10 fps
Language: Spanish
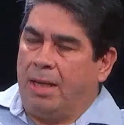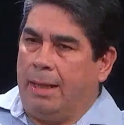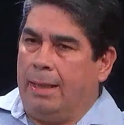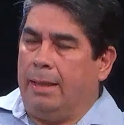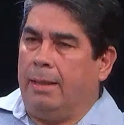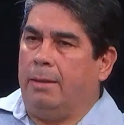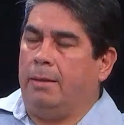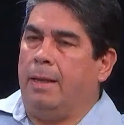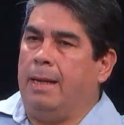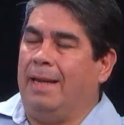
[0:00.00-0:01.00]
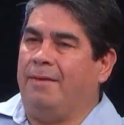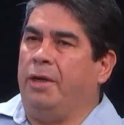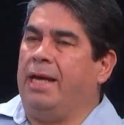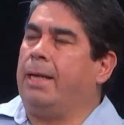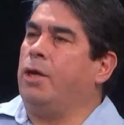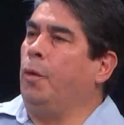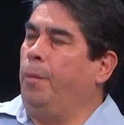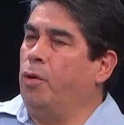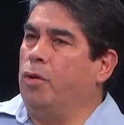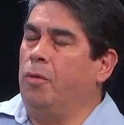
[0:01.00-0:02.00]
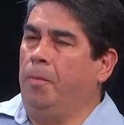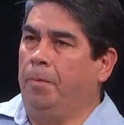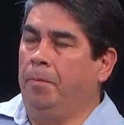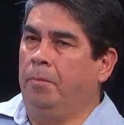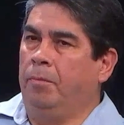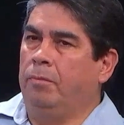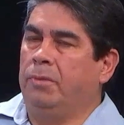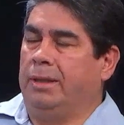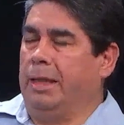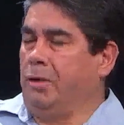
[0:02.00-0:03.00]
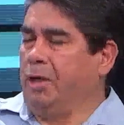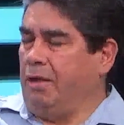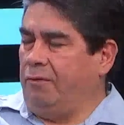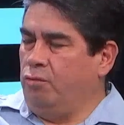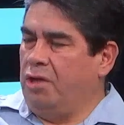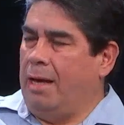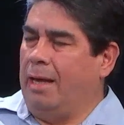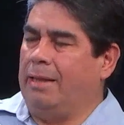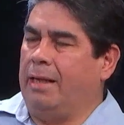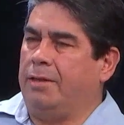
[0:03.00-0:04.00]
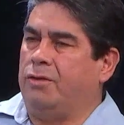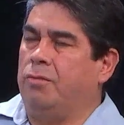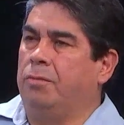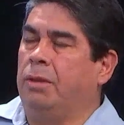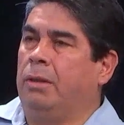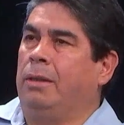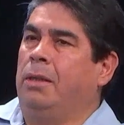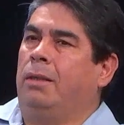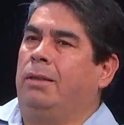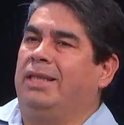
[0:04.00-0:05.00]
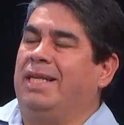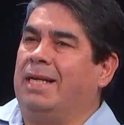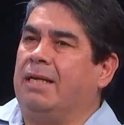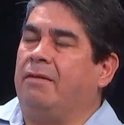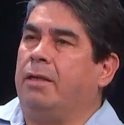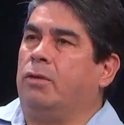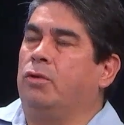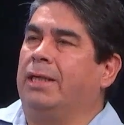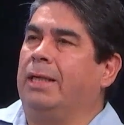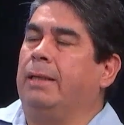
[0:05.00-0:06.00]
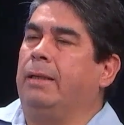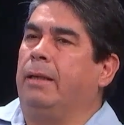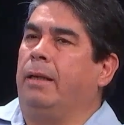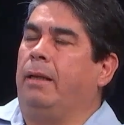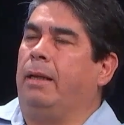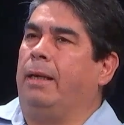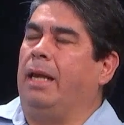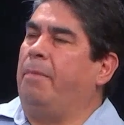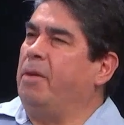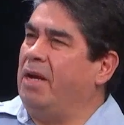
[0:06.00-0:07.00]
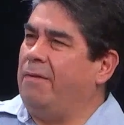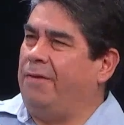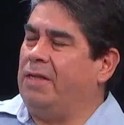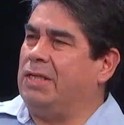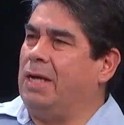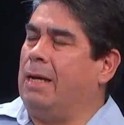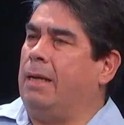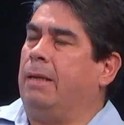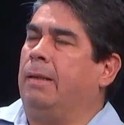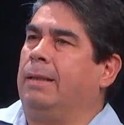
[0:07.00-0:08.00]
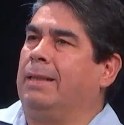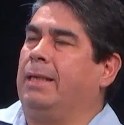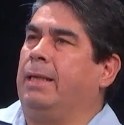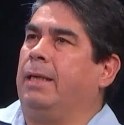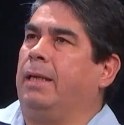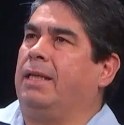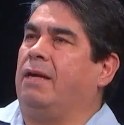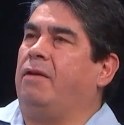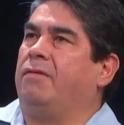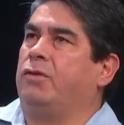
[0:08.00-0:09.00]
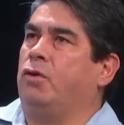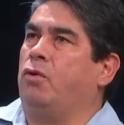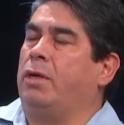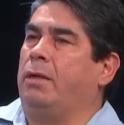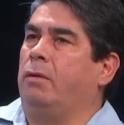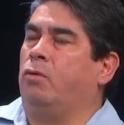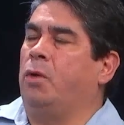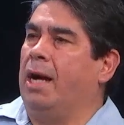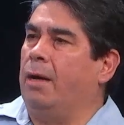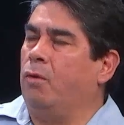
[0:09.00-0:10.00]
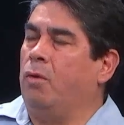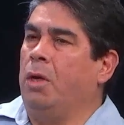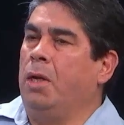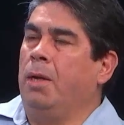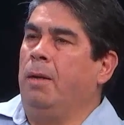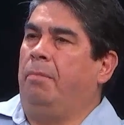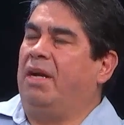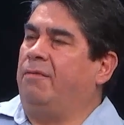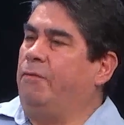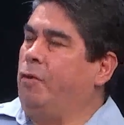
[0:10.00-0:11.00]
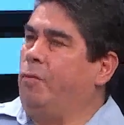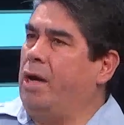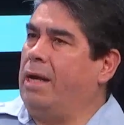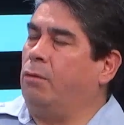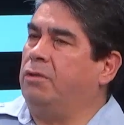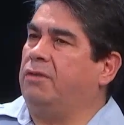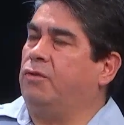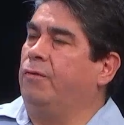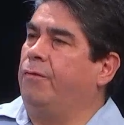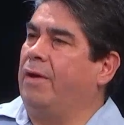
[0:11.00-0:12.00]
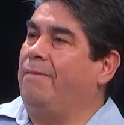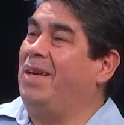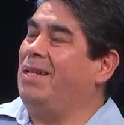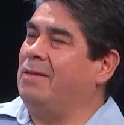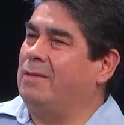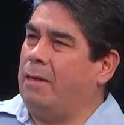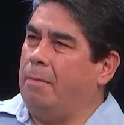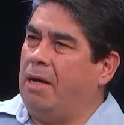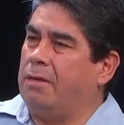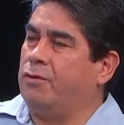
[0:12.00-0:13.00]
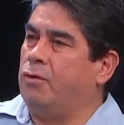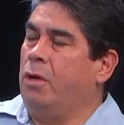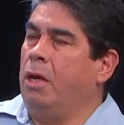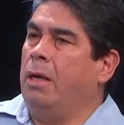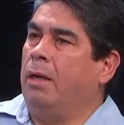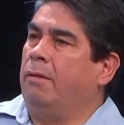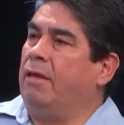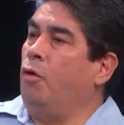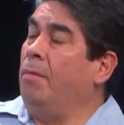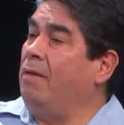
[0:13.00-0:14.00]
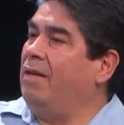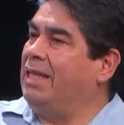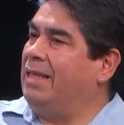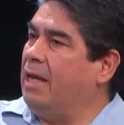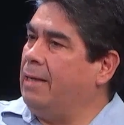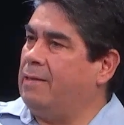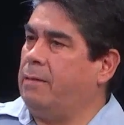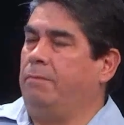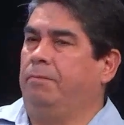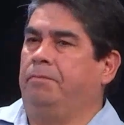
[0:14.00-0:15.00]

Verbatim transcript: eh, la teoría que yo expongo y que creo que está fundada en derecho, tiene que ver con que la primera fecha que estableció el juzgado para formular acusación fue 26 de marzo de 2023.